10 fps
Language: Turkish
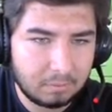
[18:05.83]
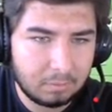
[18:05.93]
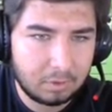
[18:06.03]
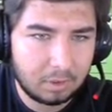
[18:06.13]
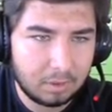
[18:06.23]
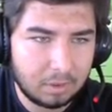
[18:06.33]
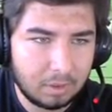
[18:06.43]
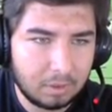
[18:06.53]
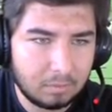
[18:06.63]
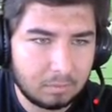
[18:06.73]
Bir tane
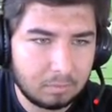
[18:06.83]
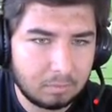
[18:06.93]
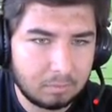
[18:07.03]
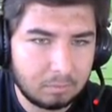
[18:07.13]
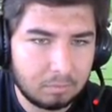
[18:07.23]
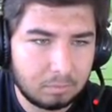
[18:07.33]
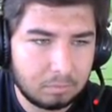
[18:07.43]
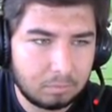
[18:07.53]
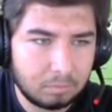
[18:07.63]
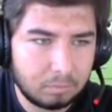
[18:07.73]
de
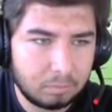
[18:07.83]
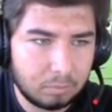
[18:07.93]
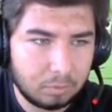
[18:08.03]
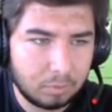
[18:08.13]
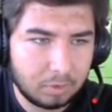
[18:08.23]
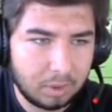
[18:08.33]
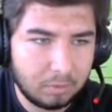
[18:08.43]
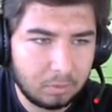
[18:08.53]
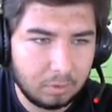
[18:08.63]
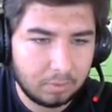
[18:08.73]
bundan
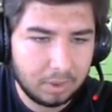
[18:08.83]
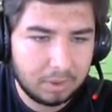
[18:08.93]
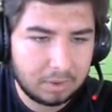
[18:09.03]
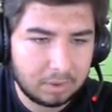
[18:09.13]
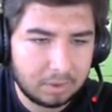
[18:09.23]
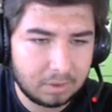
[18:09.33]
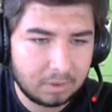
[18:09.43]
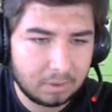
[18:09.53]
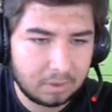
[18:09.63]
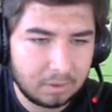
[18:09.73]
koyu ver.
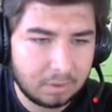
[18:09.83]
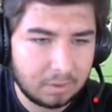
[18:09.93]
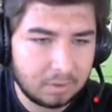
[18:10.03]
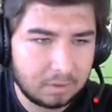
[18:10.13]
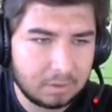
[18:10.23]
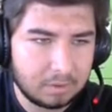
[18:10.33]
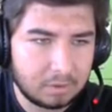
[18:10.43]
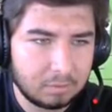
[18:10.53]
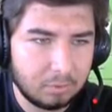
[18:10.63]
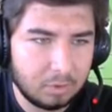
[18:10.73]

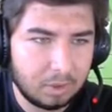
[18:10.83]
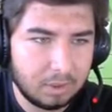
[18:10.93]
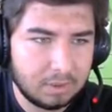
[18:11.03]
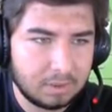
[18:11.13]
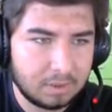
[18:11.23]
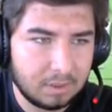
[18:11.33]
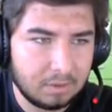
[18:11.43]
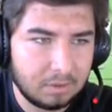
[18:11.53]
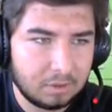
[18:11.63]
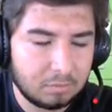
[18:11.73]
Small Ice
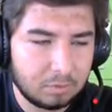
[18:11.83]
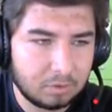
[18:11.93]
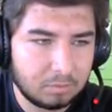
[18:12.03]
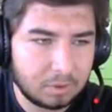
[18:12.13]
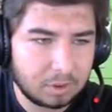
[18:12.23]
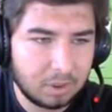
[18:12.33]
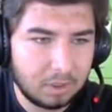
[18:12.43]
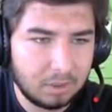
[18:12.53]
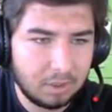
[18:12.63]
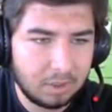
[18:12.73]
Enrichment. Başka
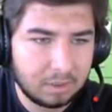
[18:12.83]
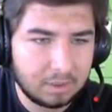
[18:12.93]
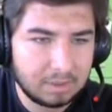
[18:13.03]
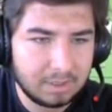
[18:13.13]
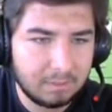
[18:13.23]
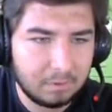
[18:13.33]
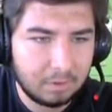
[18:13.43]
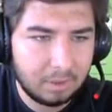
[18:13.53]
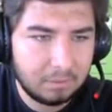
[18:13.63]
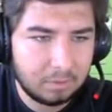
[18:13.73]
nereden
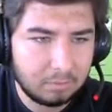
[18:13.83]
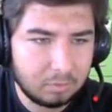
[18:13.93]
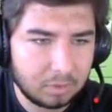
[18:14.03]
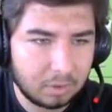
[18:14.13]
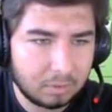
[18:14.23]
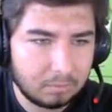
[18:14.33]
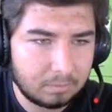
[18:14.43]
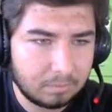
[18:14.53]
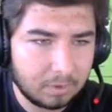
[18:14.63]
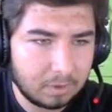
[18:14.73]
izleyebiliyorlar? Bir de buradan.
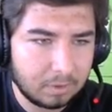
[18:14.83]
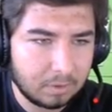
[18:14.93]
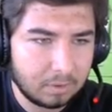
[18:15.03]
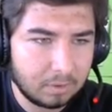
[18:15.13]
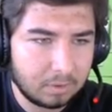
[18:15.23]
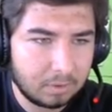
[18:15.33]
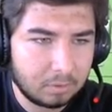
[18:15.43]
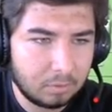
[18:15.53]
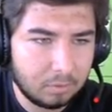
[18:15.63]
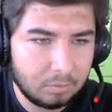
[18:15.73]

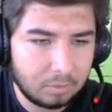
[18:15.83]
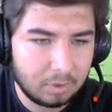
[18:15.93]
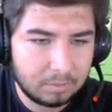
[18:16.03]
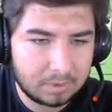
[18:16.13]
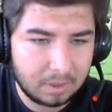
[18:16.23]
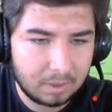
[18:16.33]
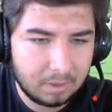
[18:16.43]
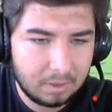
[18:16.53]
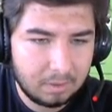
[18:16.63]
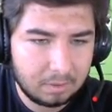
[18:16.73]
Koy buraya bir
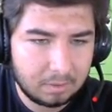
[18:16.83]
tane.